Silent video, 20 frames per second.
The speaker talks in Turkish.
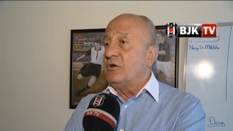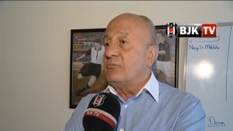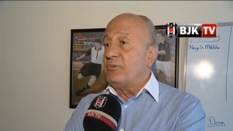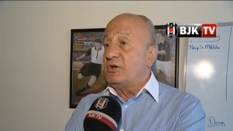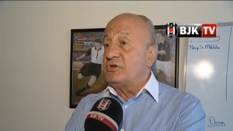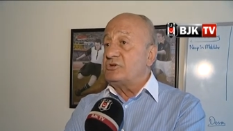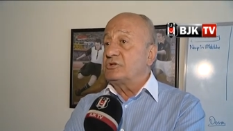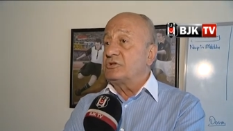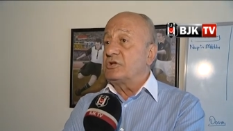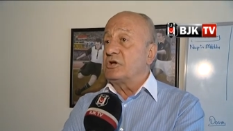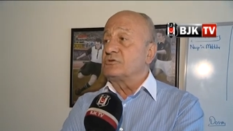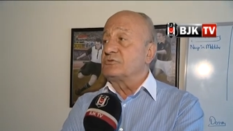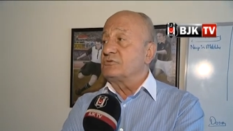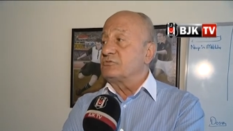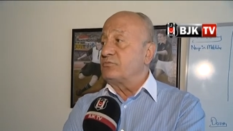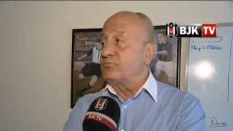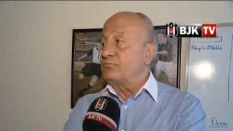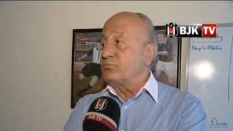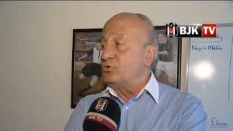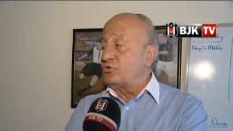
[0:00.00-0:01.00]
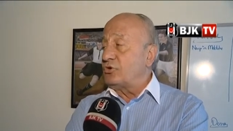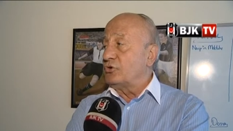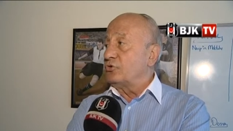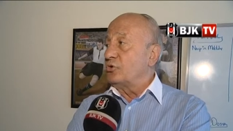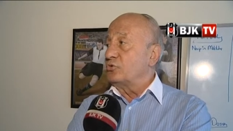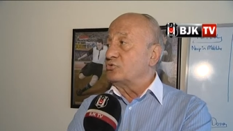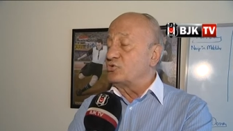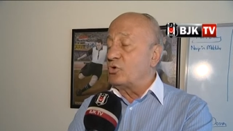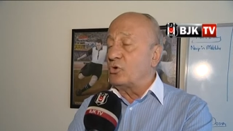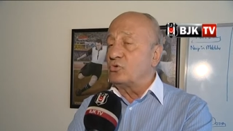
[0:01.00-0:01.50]
Beşiktaş bu
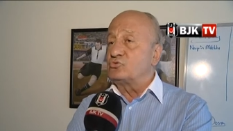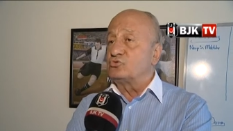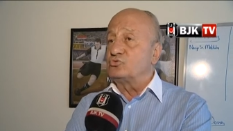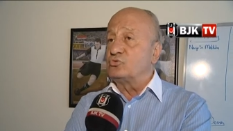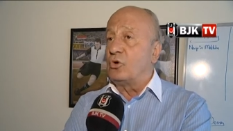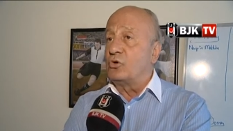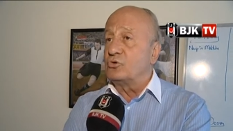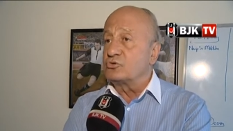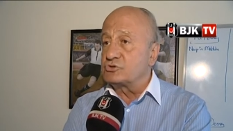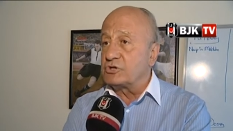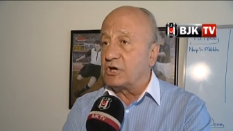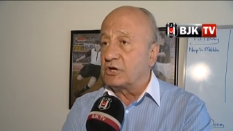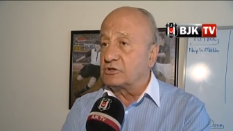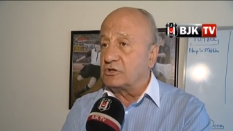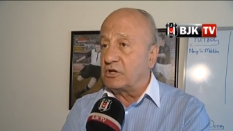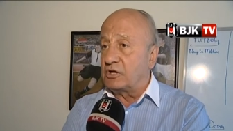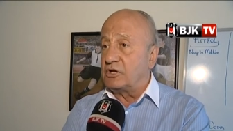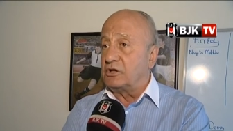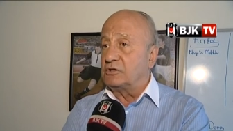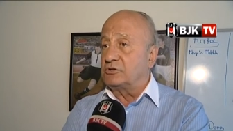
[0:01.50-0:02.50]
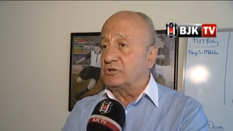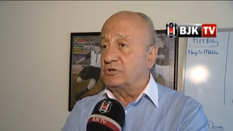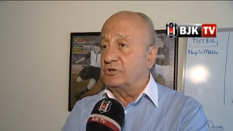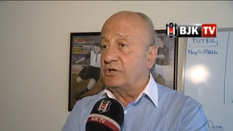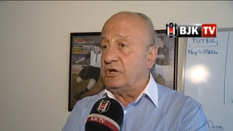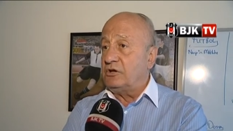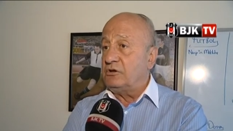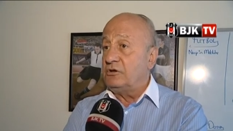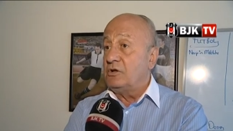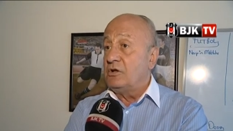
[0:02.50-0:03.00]
sezon çok zor şartlar
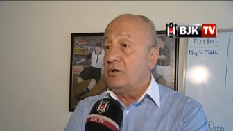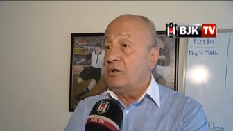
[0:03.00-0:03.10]
altında.